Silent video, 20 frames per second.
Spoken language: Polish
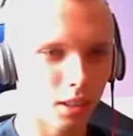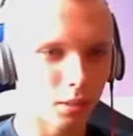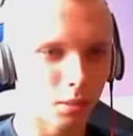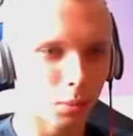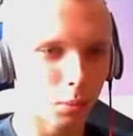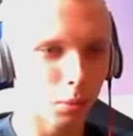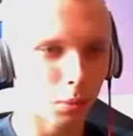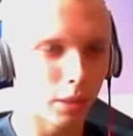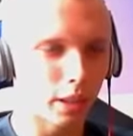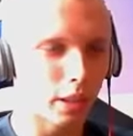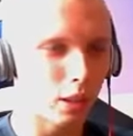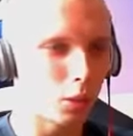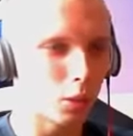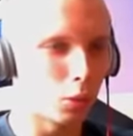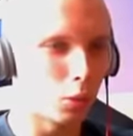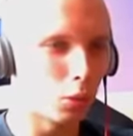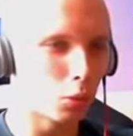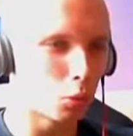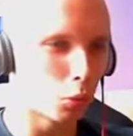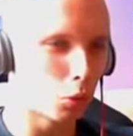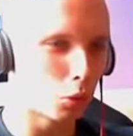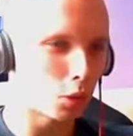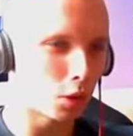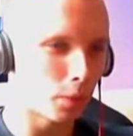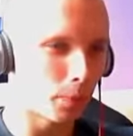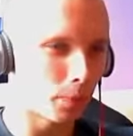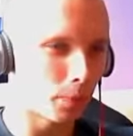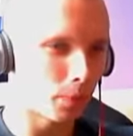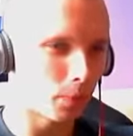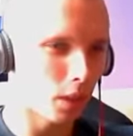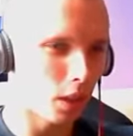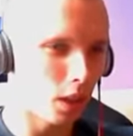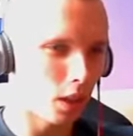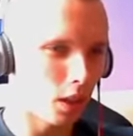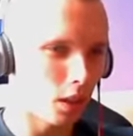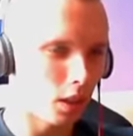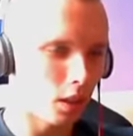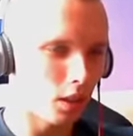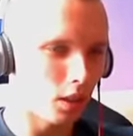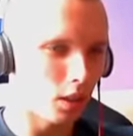Spróbuję go utłuc.
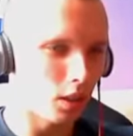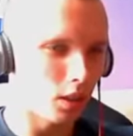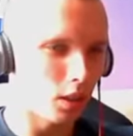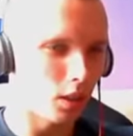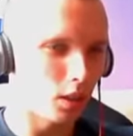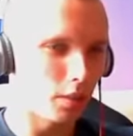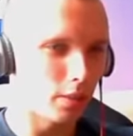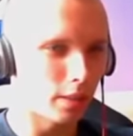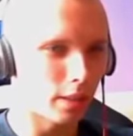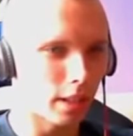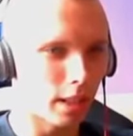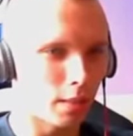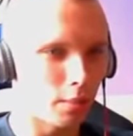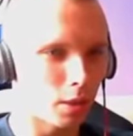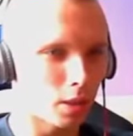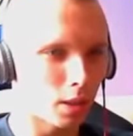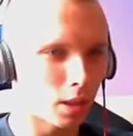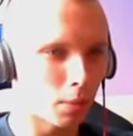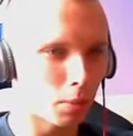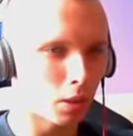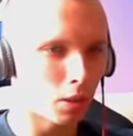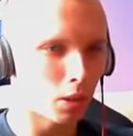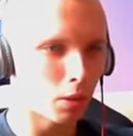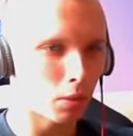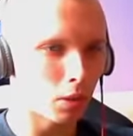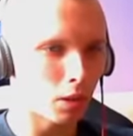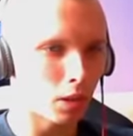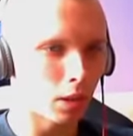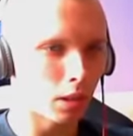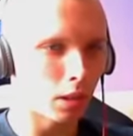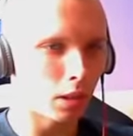I wydaje mi się, że przejdziemy sobie